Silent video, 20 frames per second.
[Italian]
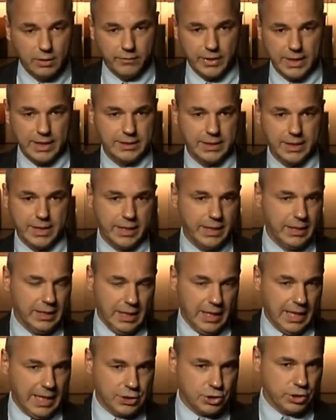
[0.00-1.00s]
vale a dire
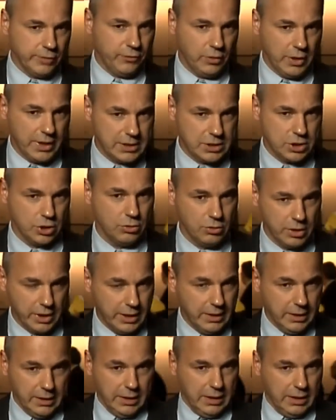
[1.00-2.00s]

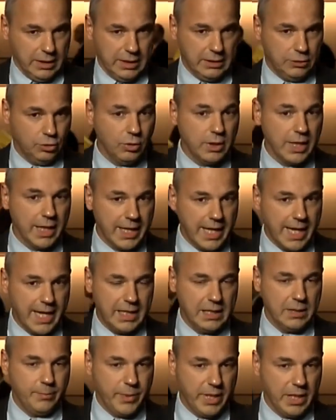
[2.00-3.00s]
agevolazioni eh,
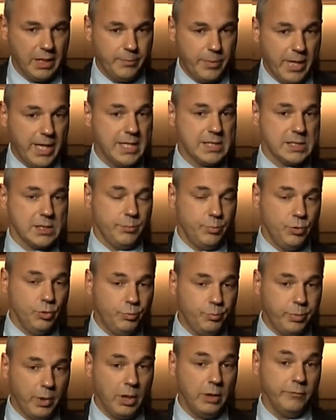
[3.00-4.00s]
doganali per i paesi
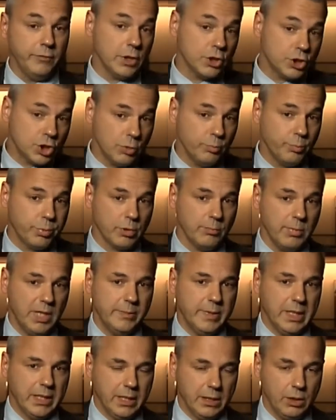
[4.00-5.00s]
più poveri, c'è un
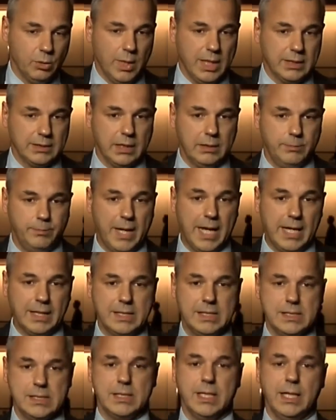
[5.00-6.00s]
problema che riguarda il
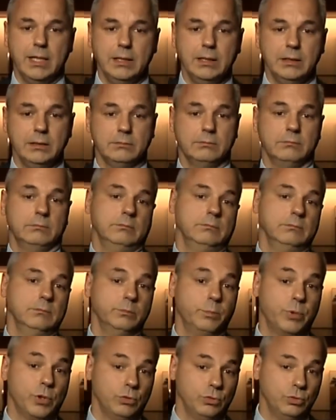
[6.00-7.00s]
Pakistan,
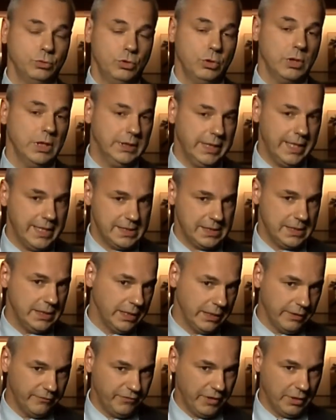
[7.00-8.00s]
un produttore
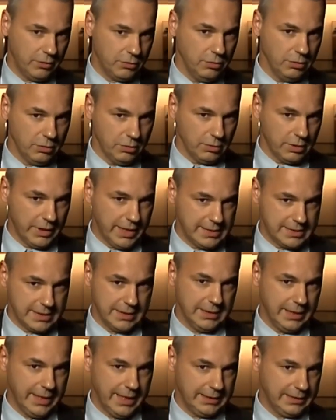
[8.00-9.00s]
tessile che fa
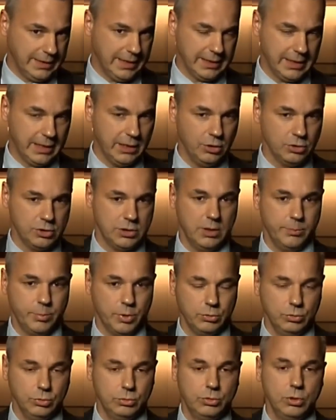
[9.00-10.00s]
concorrenza diretta anche ai nostri
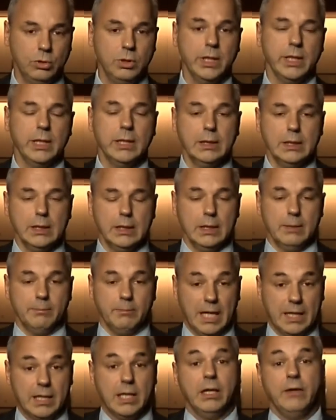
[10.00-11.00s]
produttori,
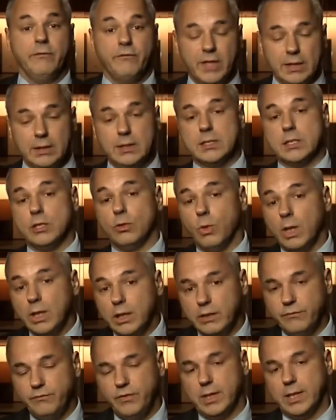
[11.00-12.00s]
ma che in effetti si
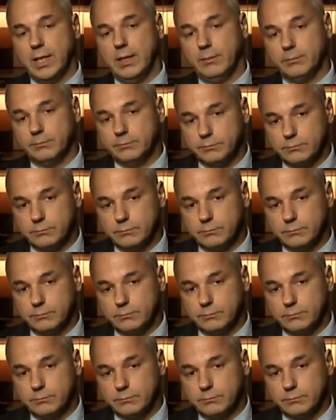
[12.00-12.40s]
qualifica